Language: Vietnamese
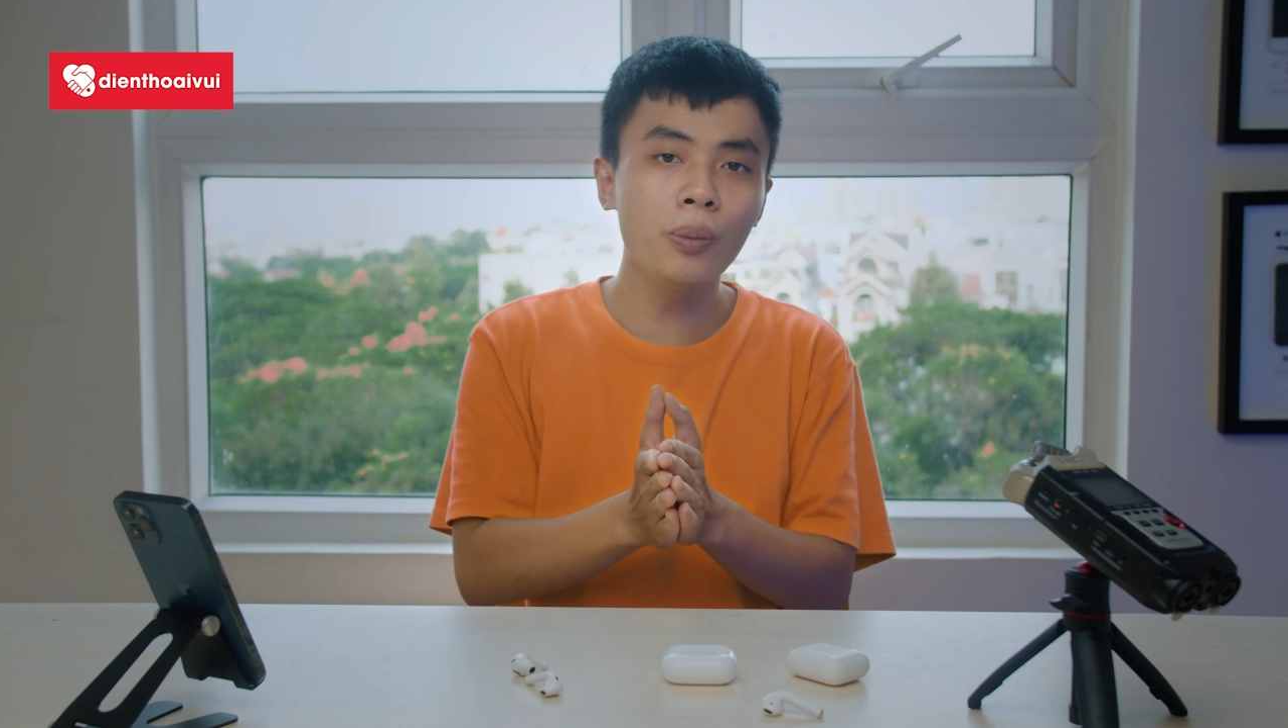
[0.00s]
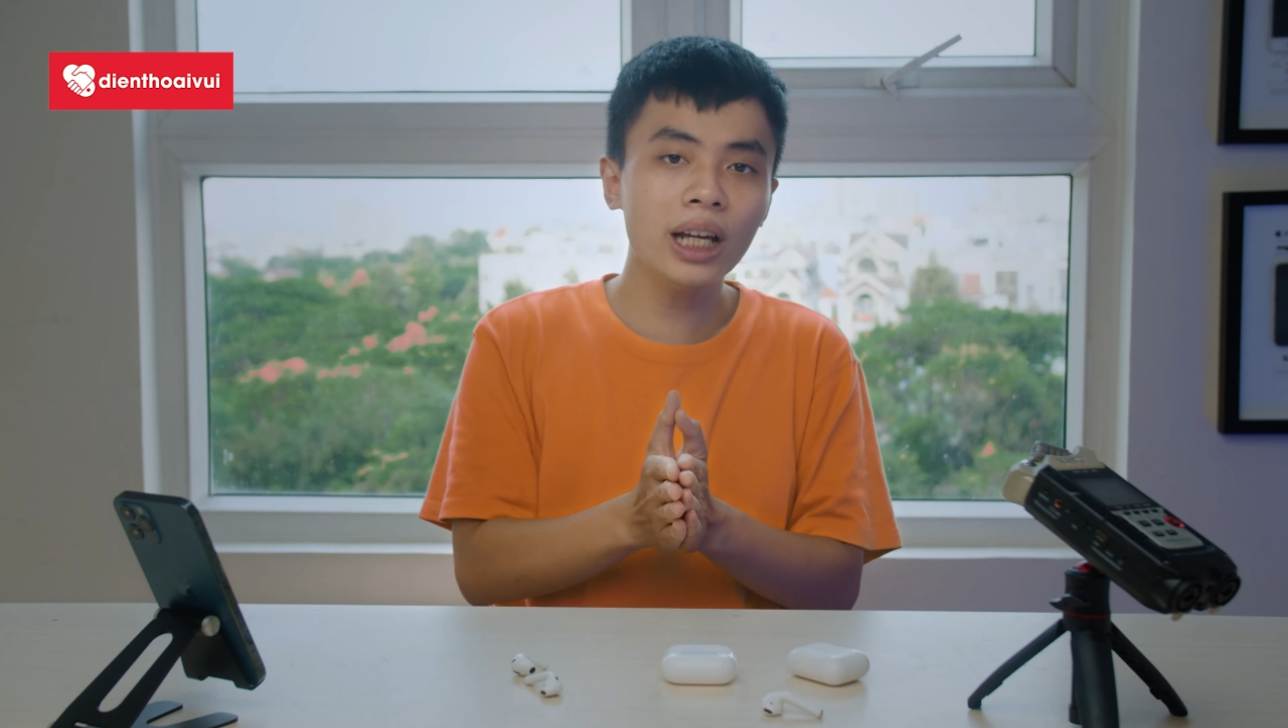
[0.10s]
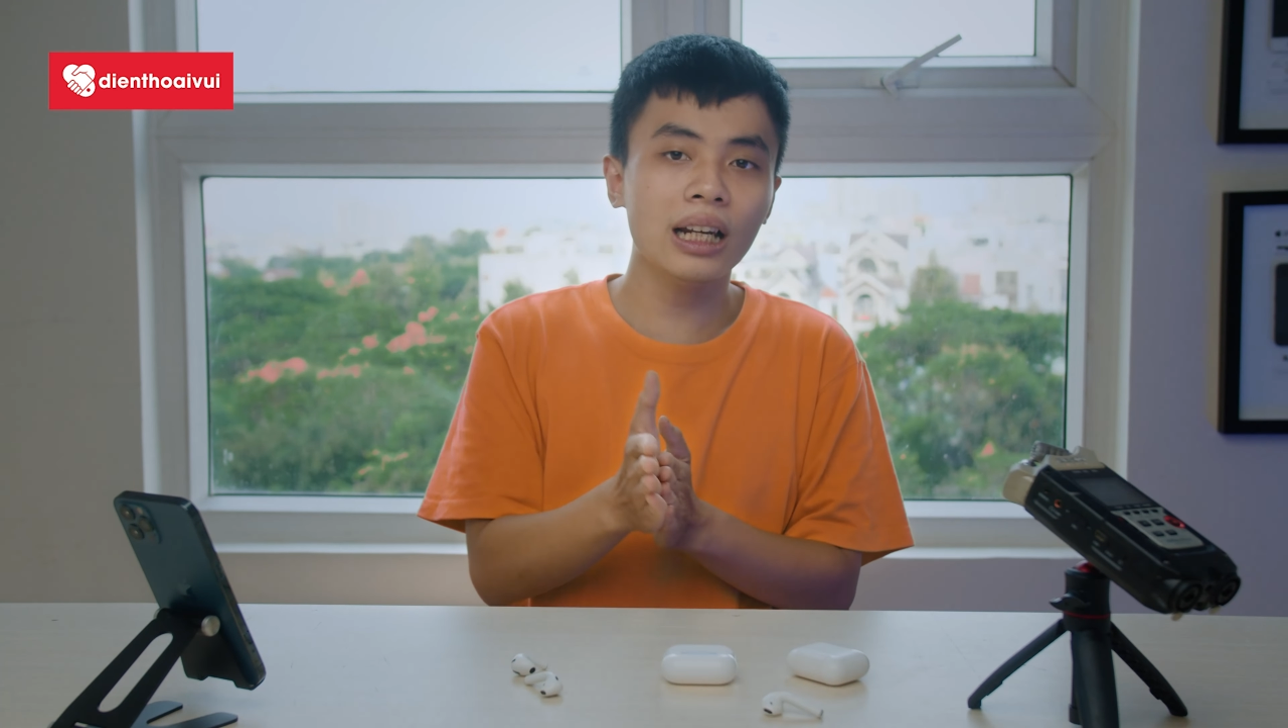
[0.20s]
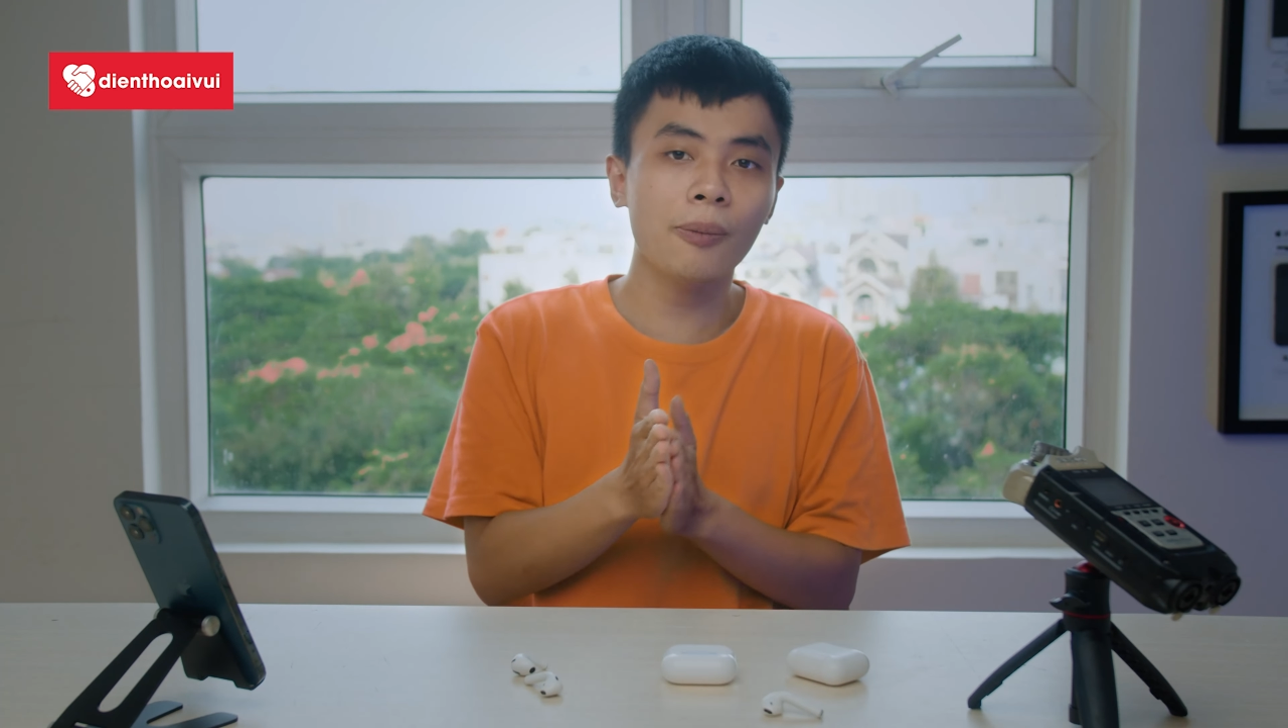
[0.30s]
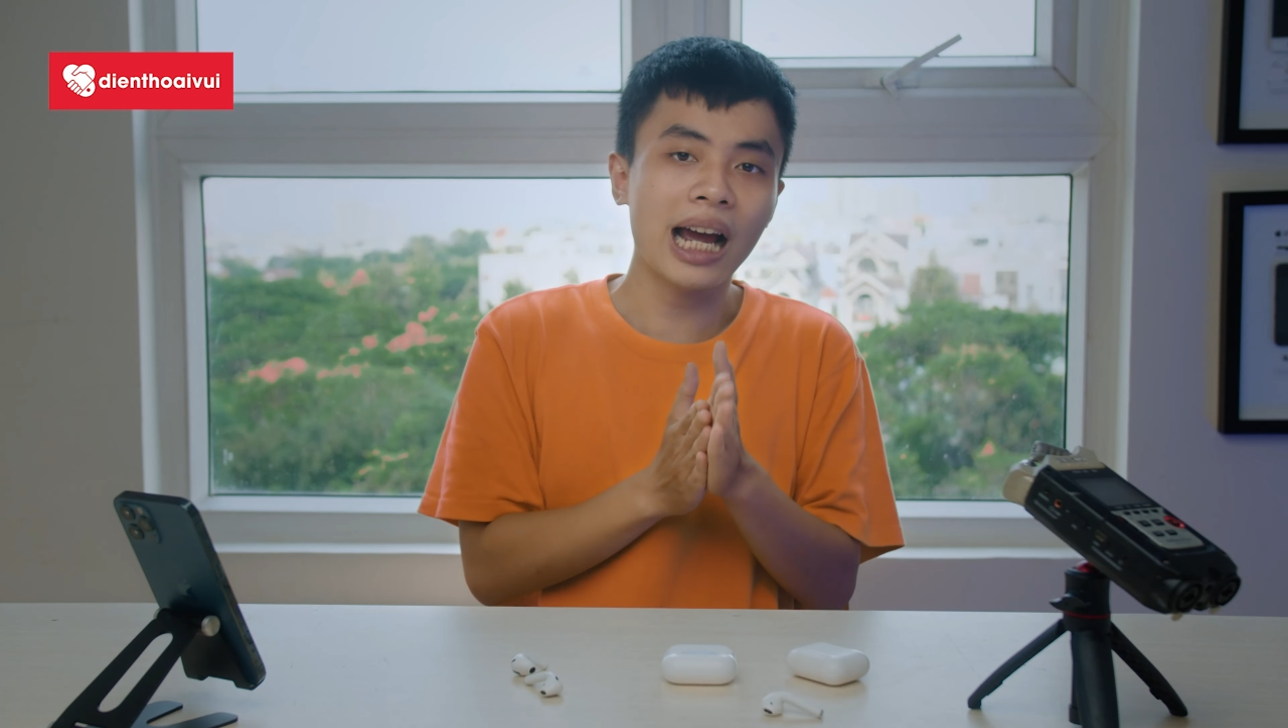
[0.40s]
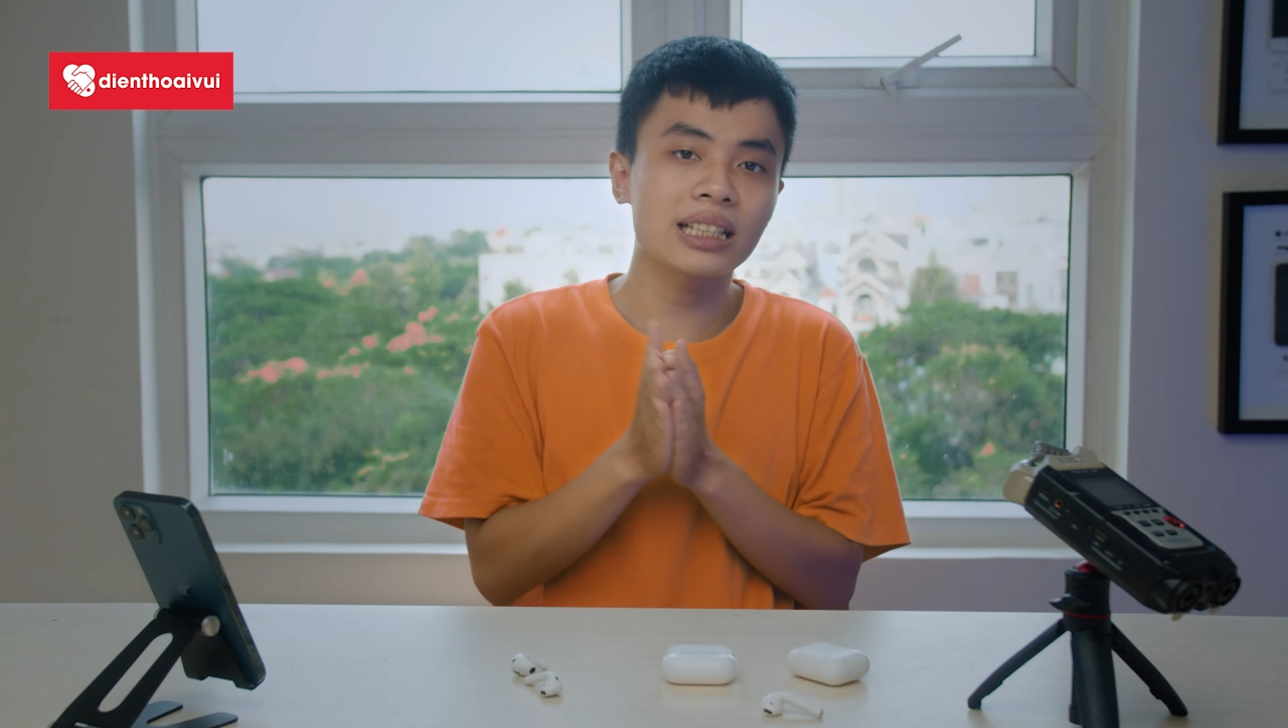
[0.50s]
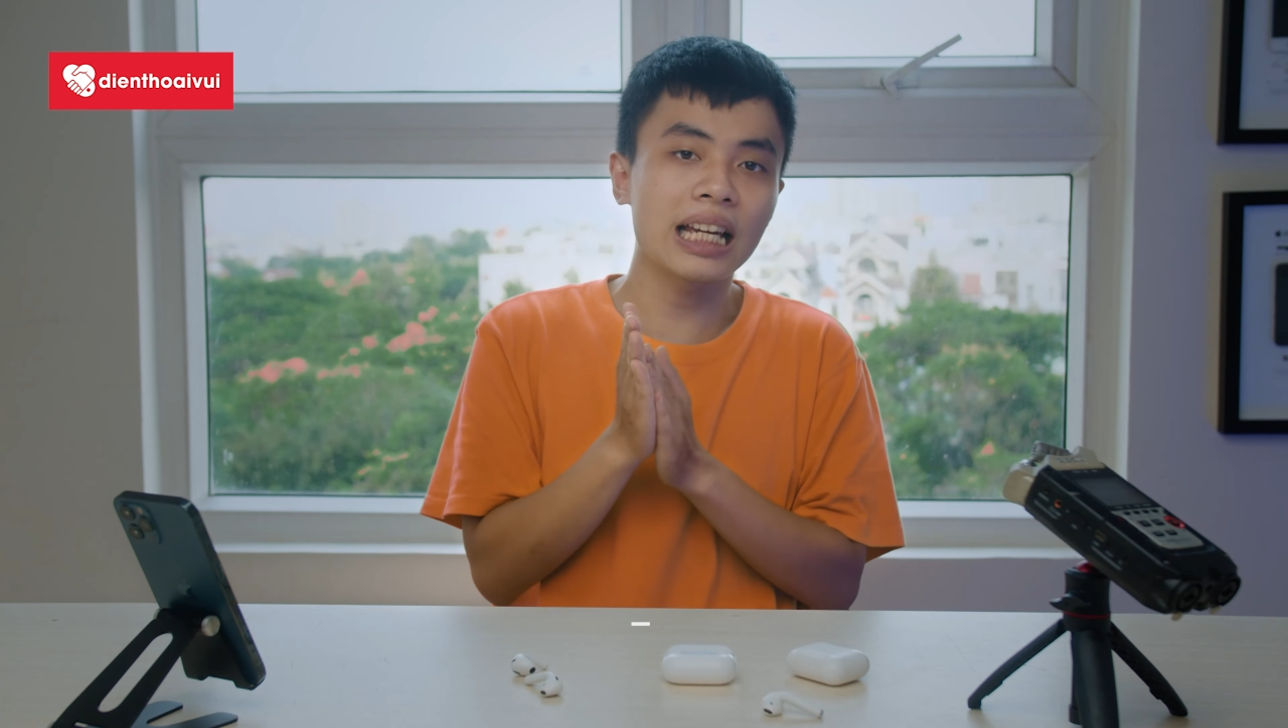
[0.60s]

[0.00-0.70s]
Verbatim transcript: biết là các bạn